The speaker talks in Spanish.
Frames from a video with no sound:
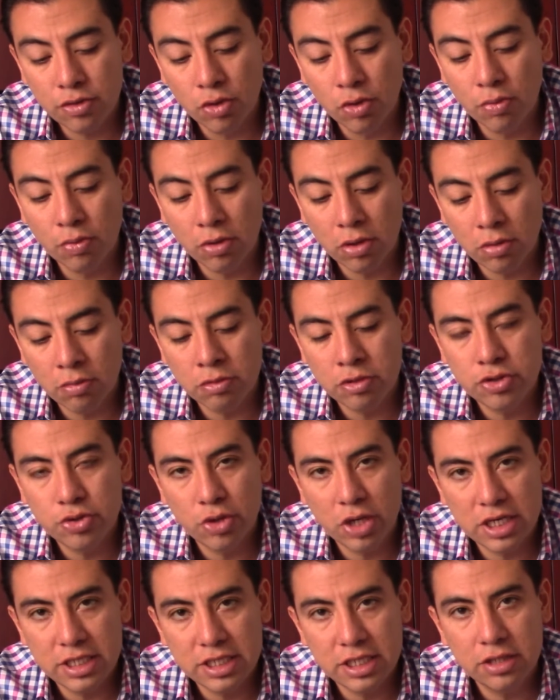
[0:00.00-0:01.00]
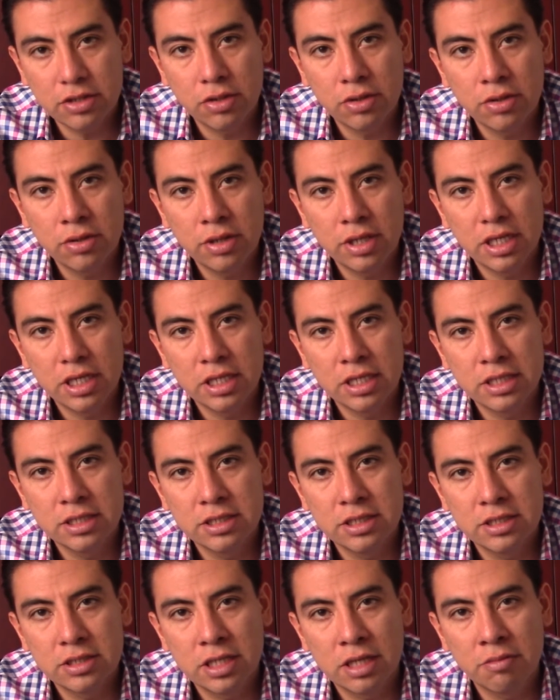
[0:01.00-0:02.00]
tuvo mucho éxito en
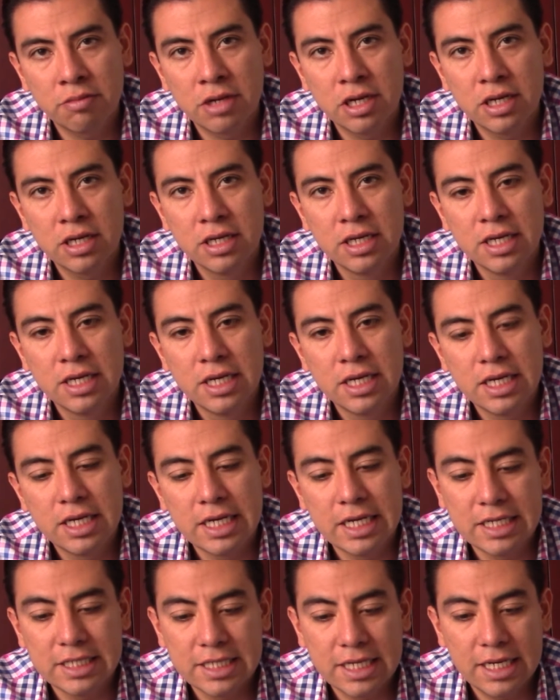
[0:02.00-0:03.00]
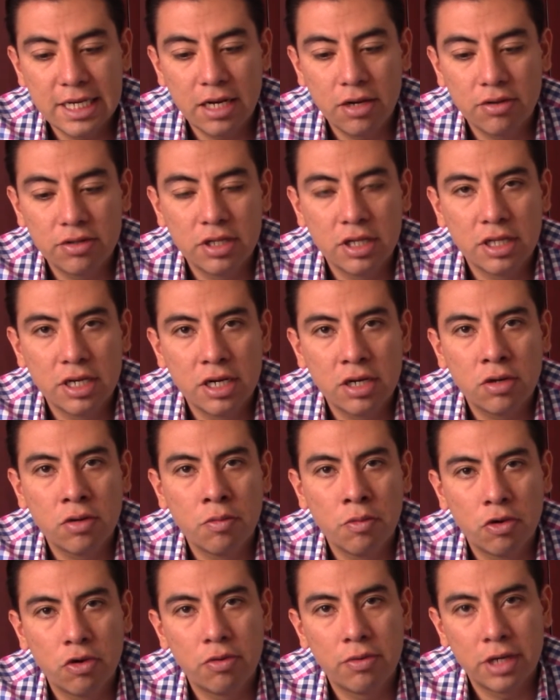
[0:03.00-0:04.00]
ese tema y sé que lo tendrá
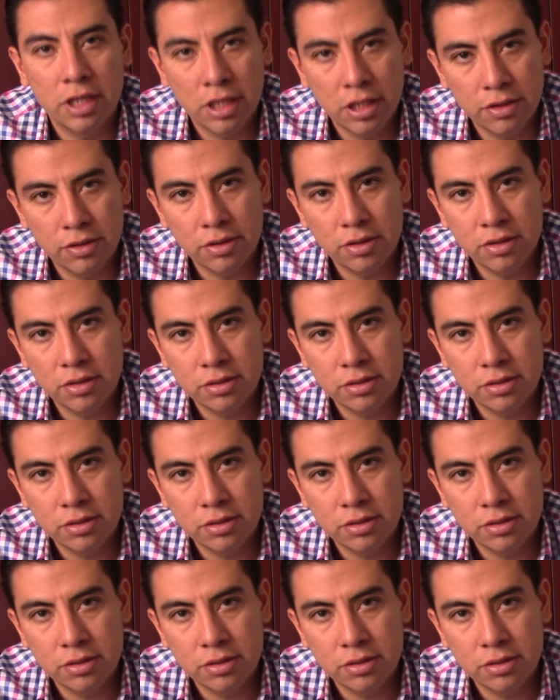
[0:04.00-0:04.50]
como gobernador.